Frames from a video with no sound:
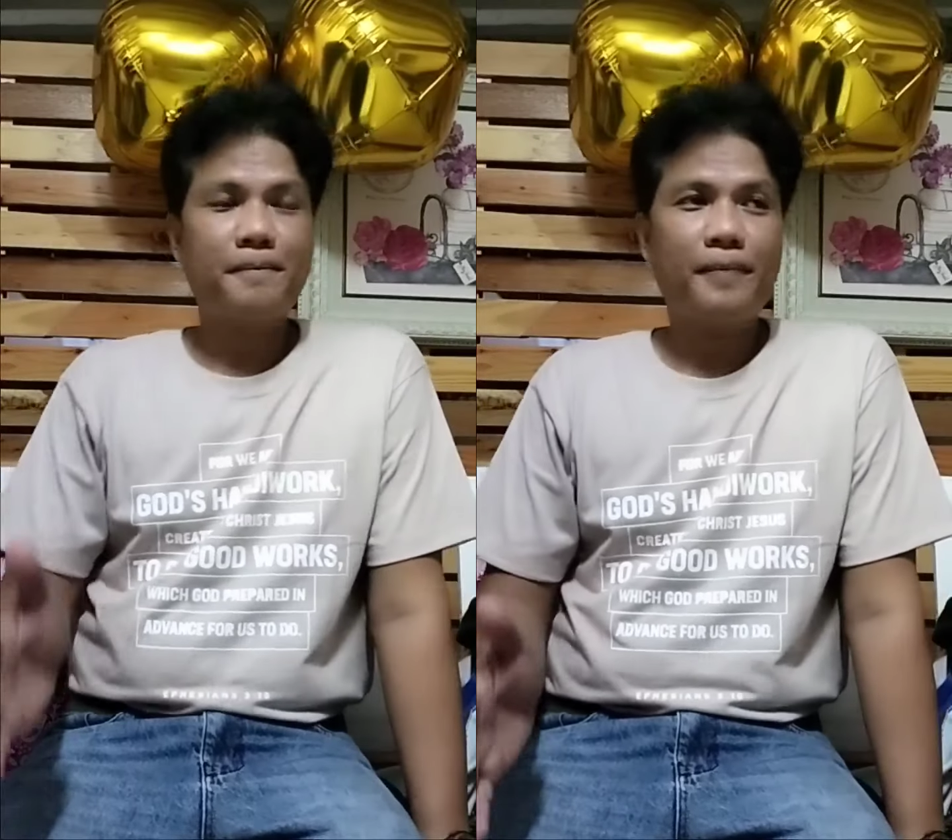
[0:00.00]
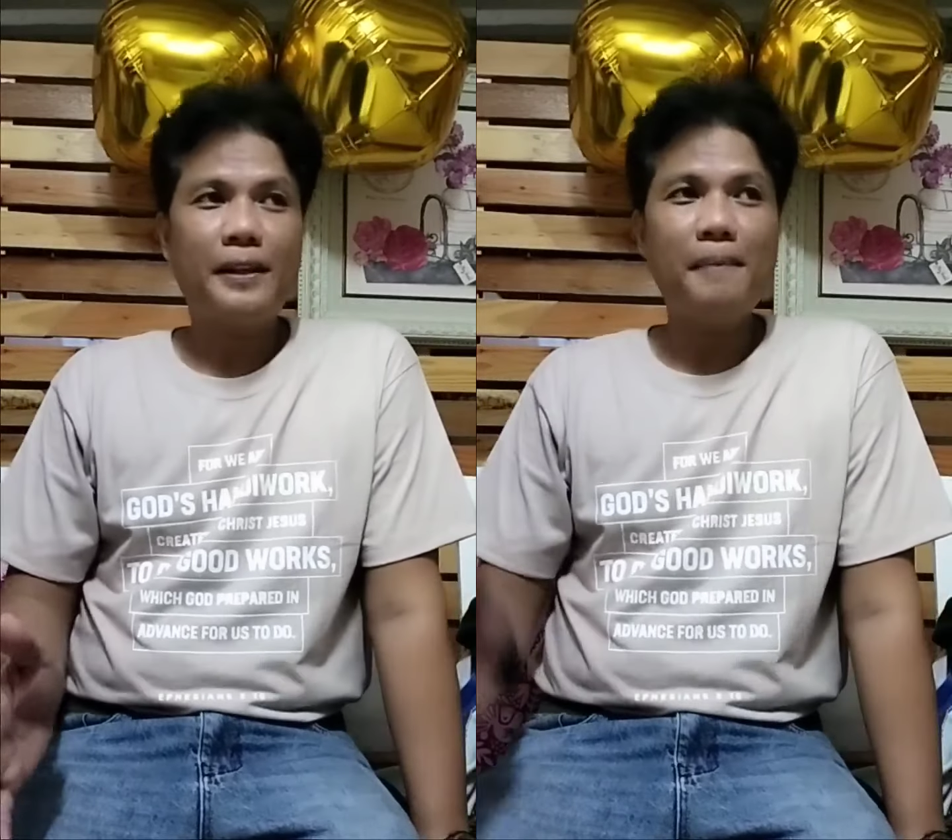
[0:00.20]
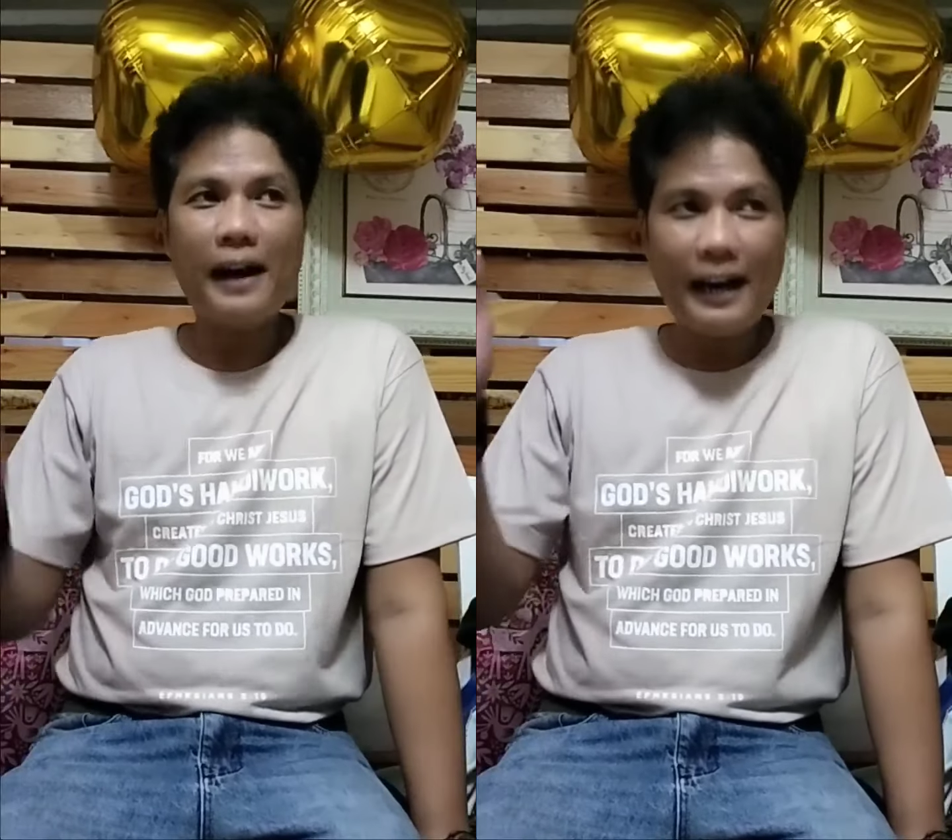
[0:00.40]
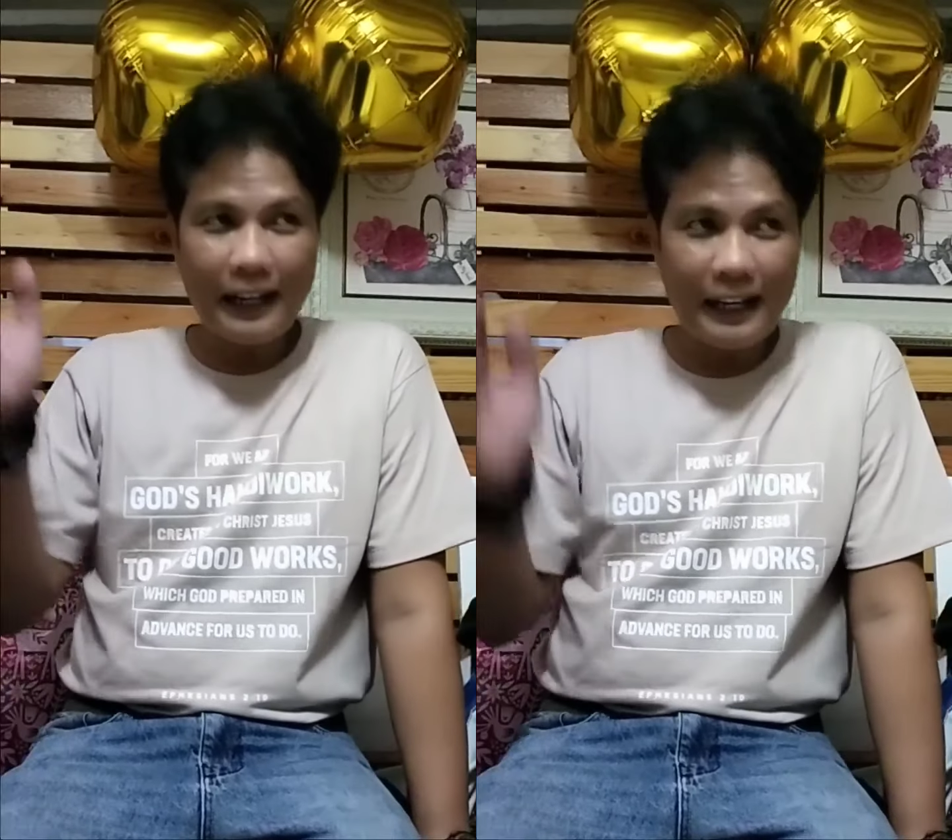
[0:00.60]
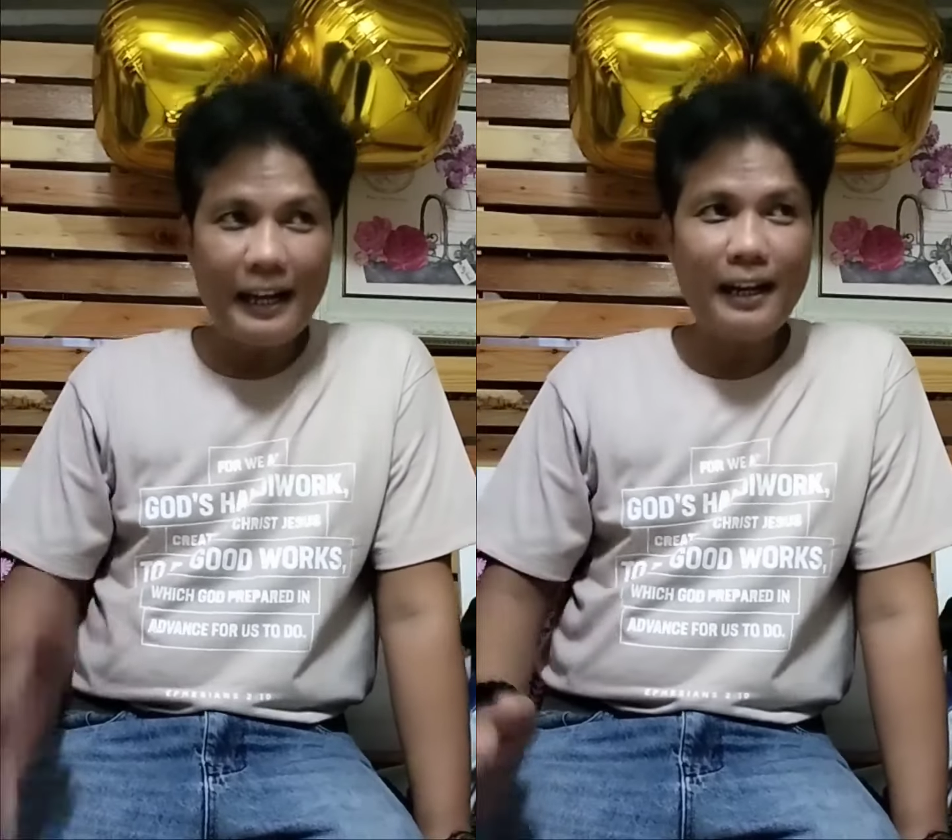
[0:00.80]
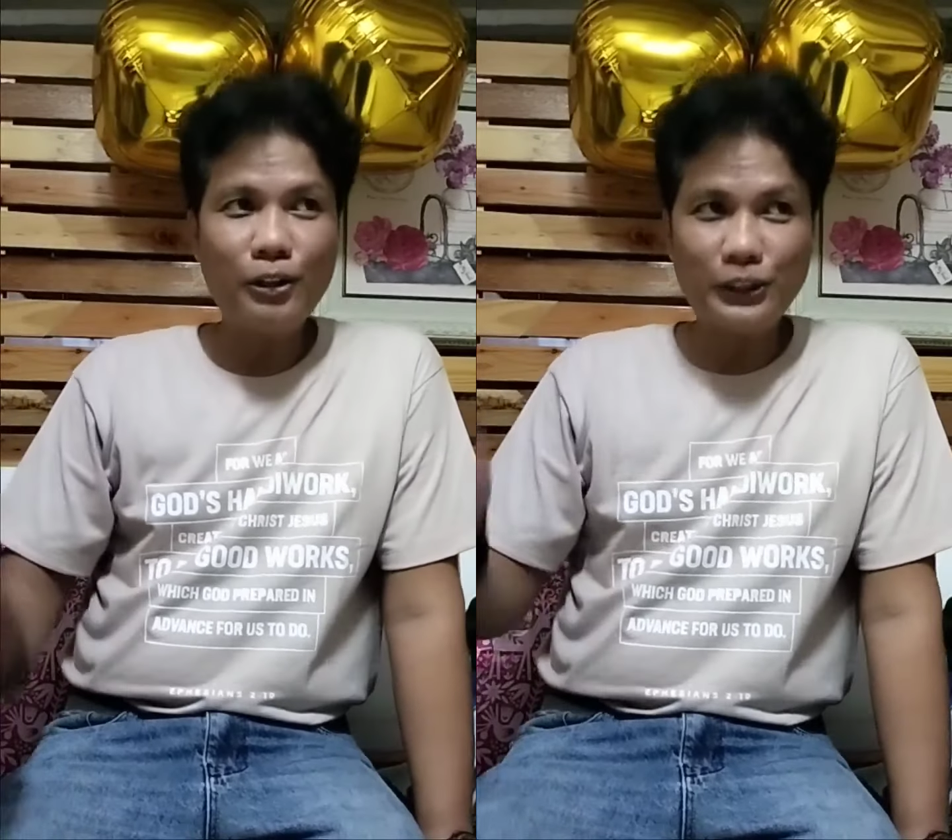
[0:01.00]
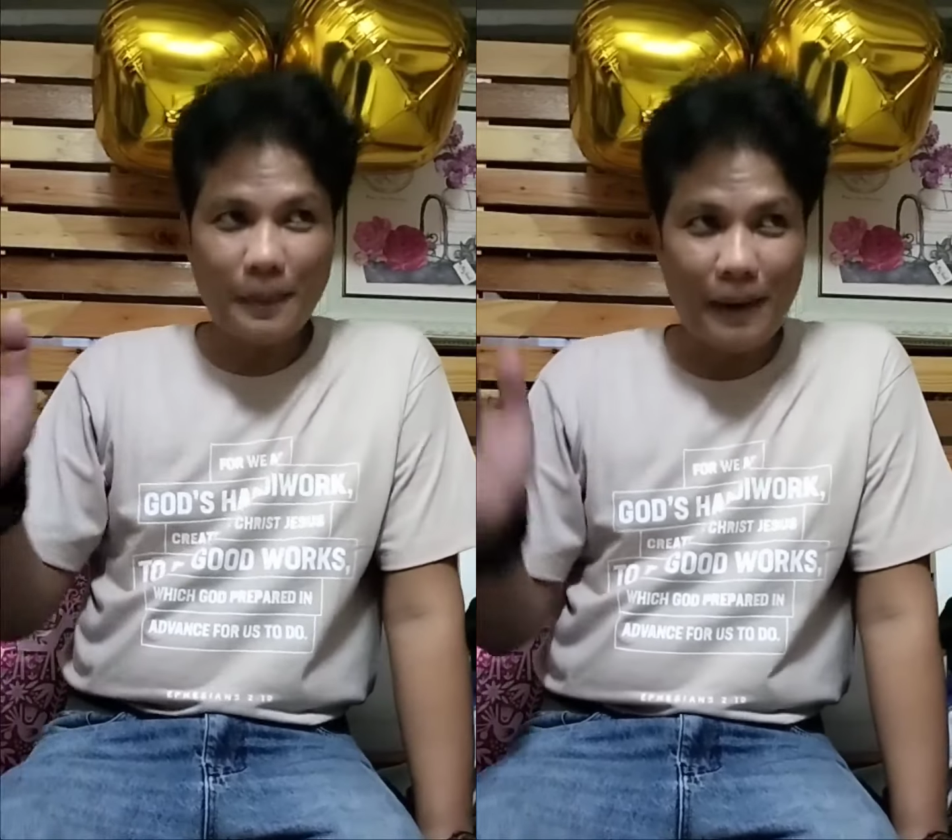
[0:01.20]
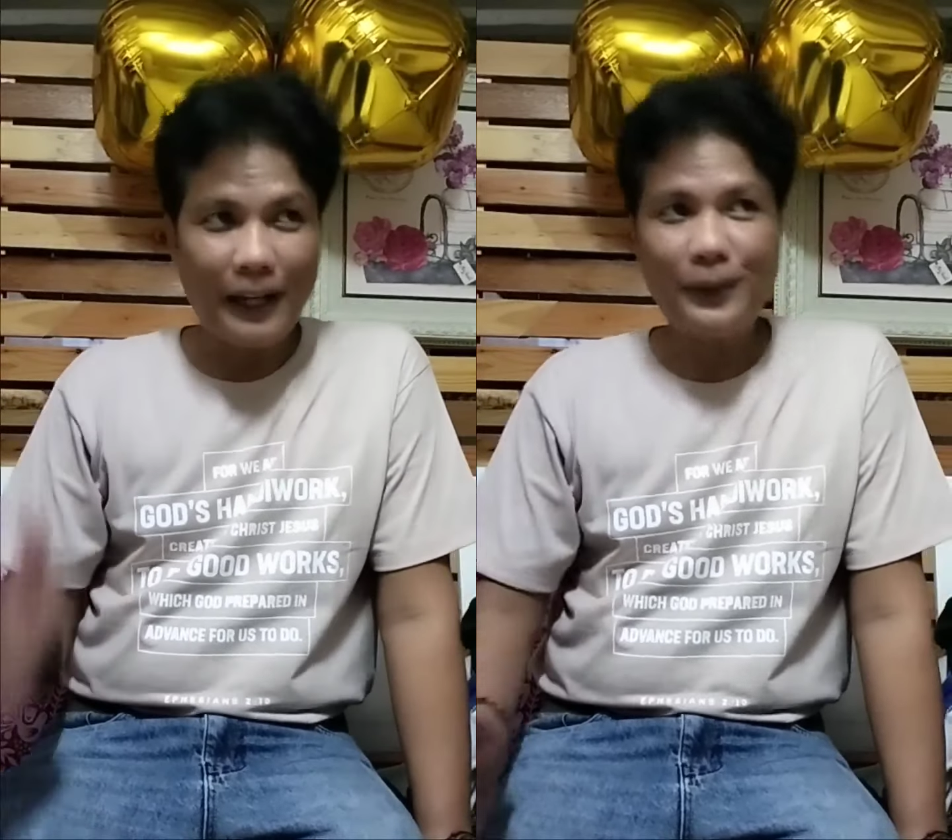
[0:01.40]
na makakilala ko sa
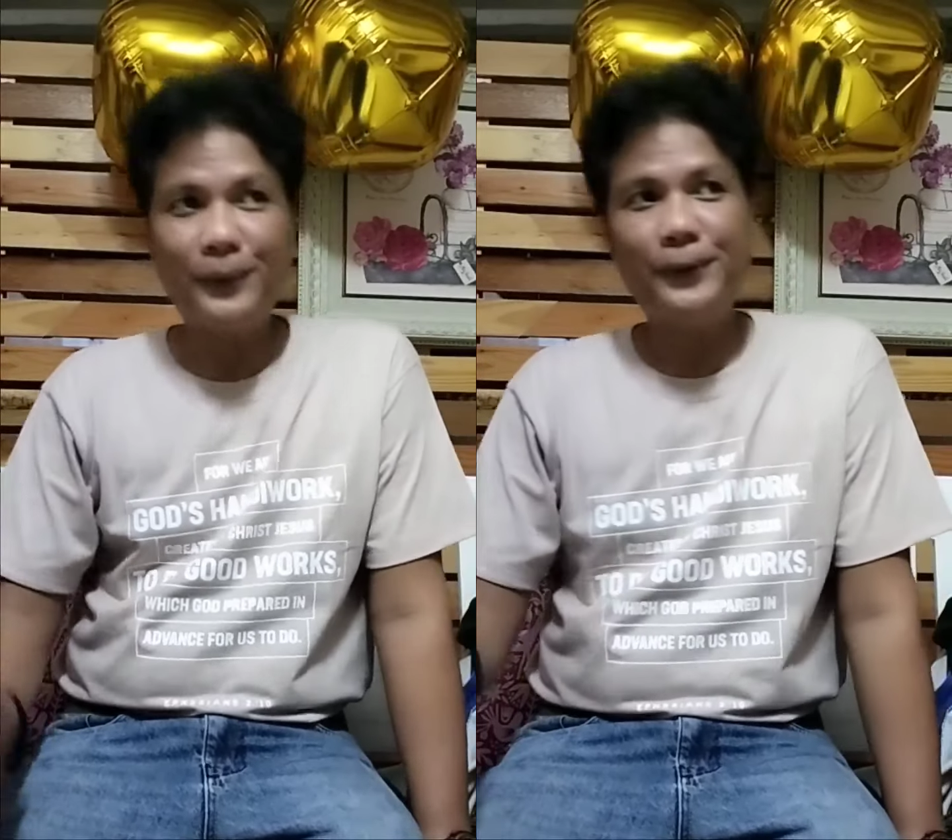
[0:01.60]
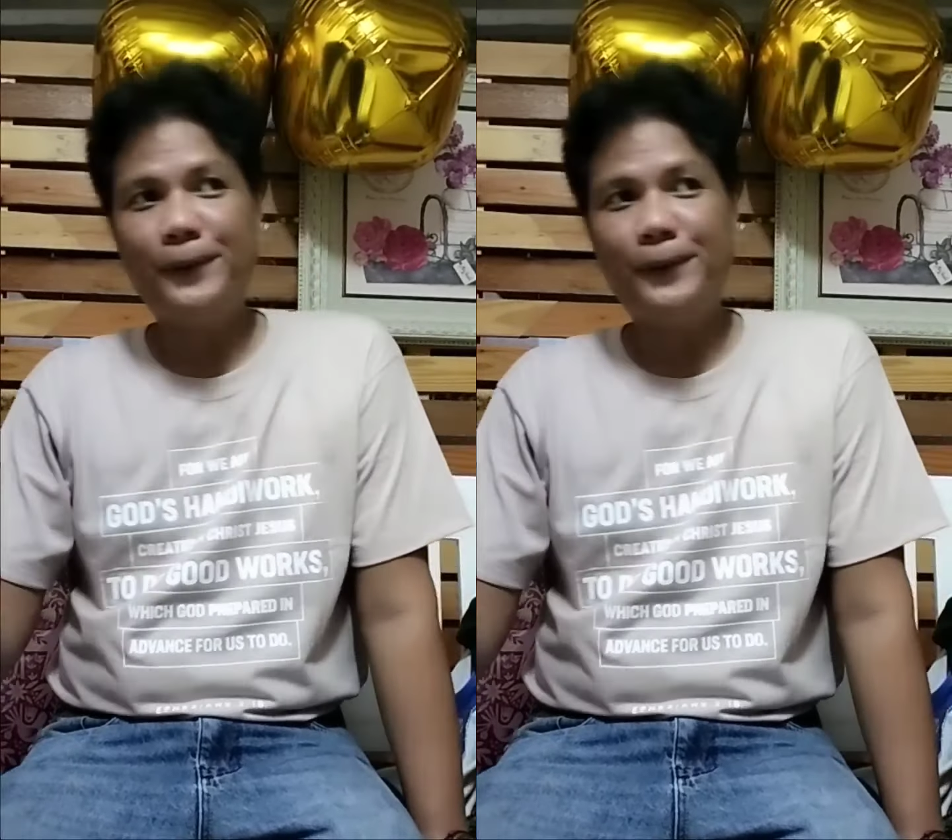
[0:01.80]
Panginoon.